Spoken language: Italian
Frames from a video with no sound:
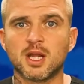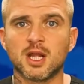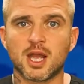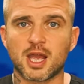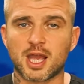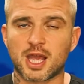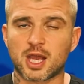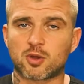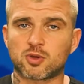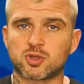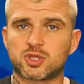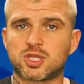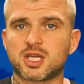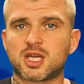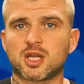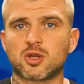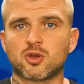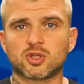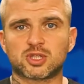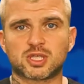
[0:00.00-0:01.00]
è così che
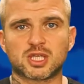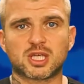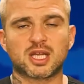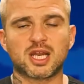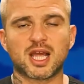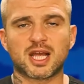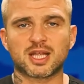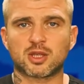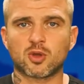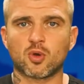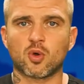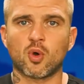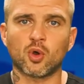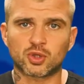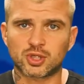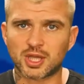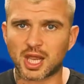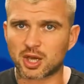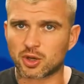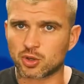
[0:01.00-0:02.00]
i nostri clienti
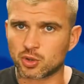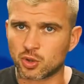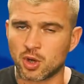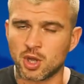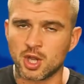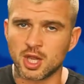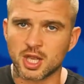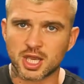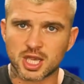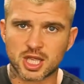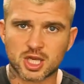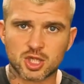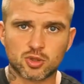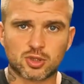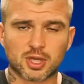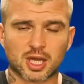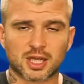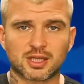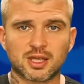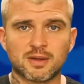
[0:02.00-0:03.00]
ottengono i
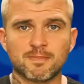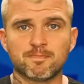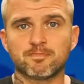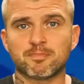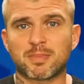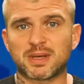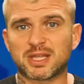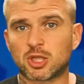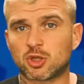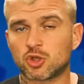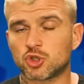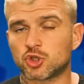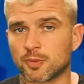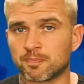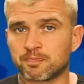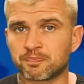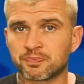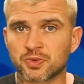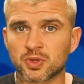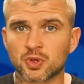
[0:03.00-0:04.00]
risultati ma detto ciò
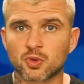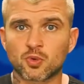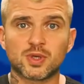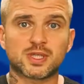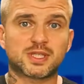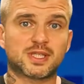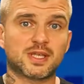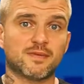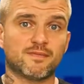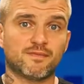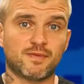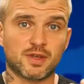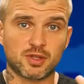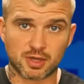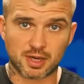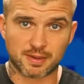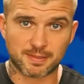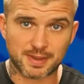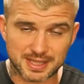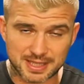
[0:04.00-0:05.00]
questi video
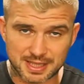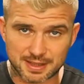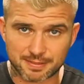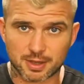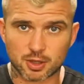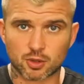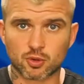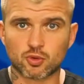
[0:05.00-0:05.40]
allenamenti rimangono